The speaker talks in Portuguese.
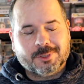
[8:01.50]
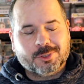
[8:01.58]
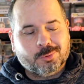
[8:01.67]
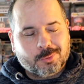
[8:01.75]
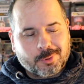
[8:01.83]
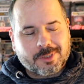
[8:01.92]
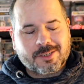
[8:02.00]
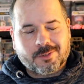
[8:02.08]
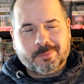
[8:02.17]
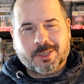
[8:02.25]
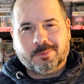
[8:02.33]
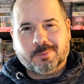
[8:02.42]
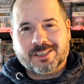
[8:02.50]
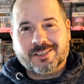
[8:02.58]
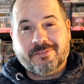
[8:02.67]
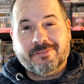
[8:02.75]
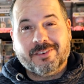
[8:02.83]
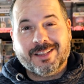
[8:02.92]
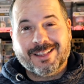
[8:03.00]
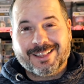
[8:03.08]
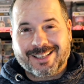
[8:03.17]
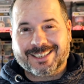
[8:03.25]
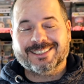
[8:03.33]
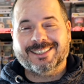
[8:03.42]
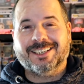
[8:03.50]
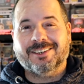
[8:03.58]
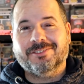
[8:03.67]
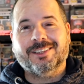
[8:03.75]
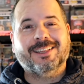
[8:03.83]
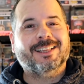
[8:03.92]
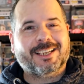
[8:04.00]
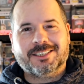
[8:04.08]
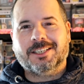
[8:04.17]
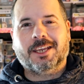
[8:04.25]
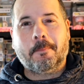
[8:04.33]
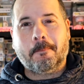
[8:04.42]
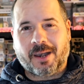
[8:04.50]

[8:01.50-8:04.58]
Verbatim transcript: mas do coração mesmo, esta fantástica, fantástica